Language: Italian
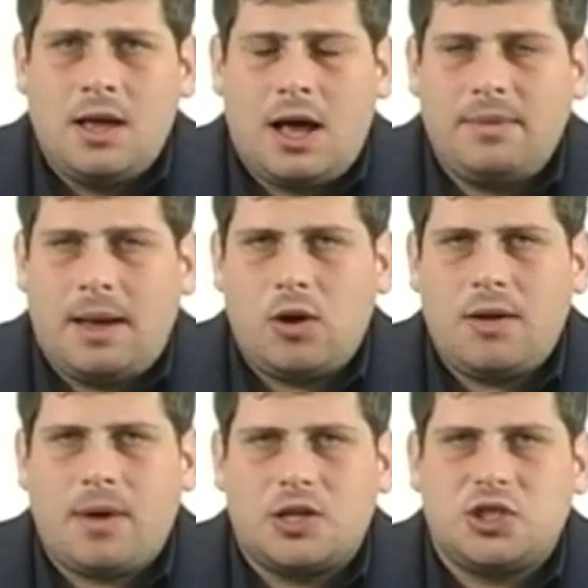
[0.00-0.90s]
abbiamo le
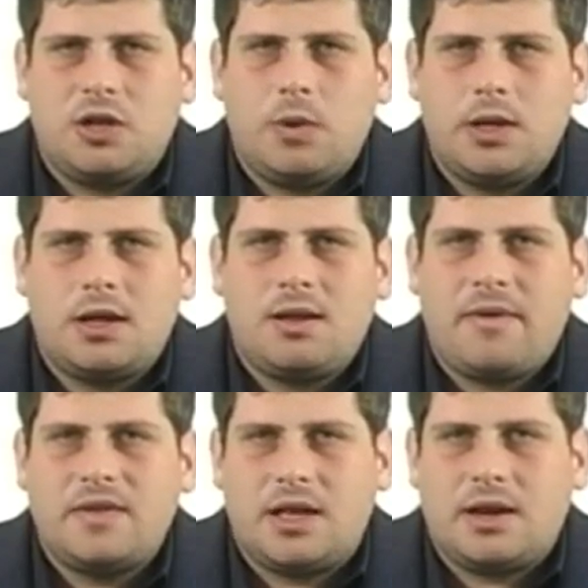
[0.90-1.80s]
immagini, quindi andiamo
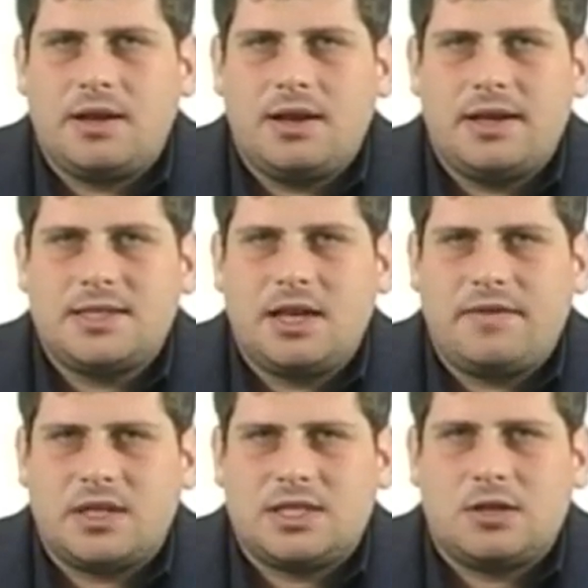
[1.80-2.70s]
a vedere il
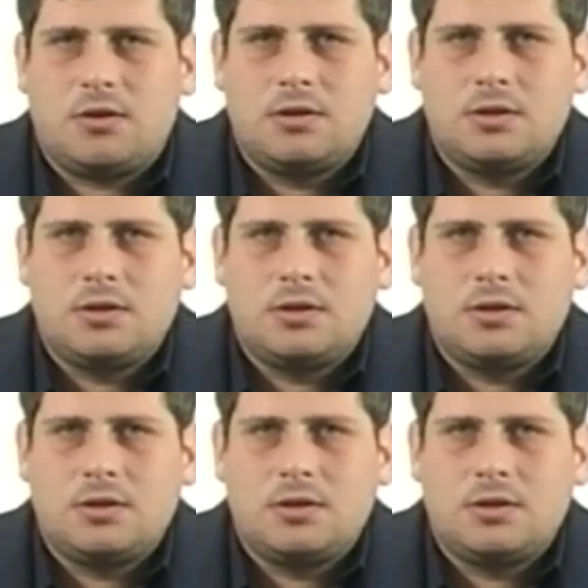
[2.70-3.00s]
servizio.